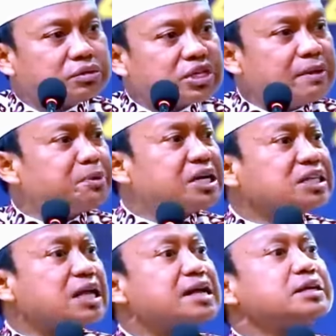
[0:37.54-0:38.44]
Saya
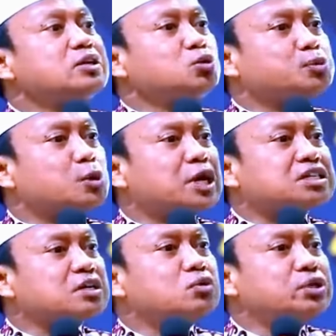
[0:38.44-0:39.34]
pernah tanya itu Prof.
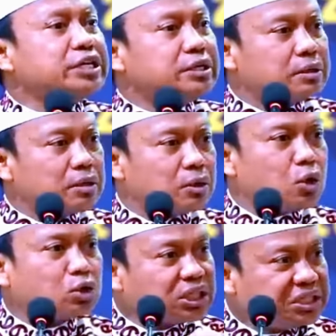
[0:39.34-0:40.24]
Hasanuddin,
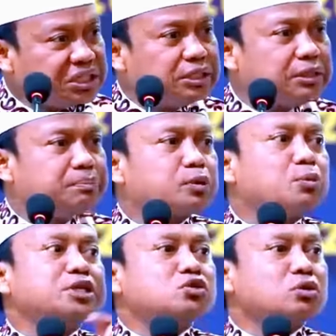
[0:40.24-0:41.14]
dokter gigi,
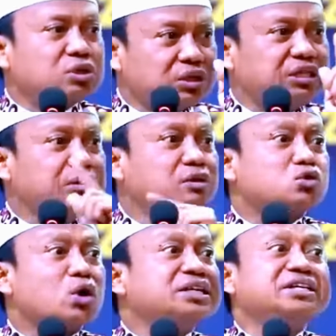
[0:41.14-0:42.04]
profesor
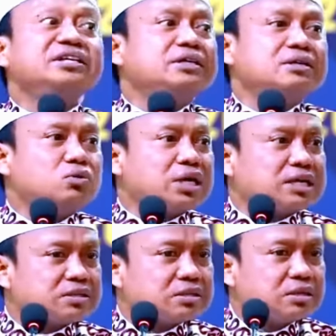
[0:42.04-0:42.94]
soal gigi di
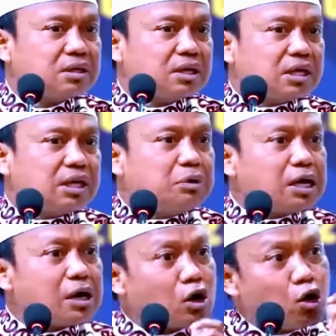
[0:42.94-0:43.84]
Unhas. Dia
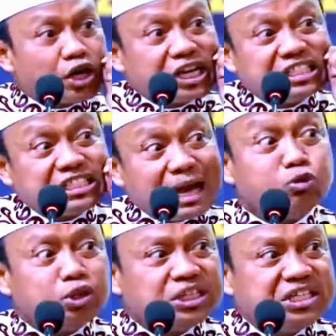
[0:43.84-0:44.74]
bilang kalau orang
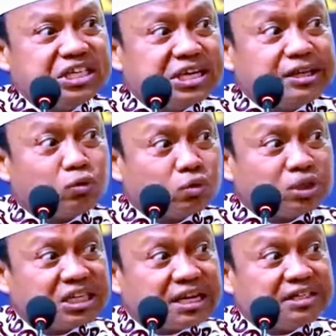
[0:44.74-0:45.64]
dicabut giginya
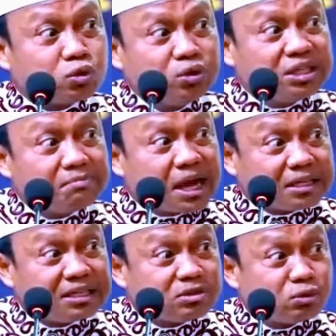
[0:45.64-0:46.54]
itu tidak disuntik
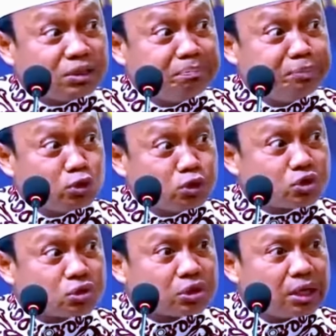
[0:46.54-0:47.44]
mati,
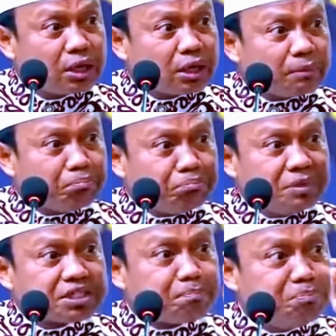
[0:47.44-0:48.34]
dibius,
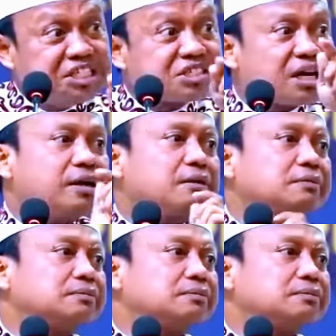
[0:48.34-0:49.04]
bisa pingsan.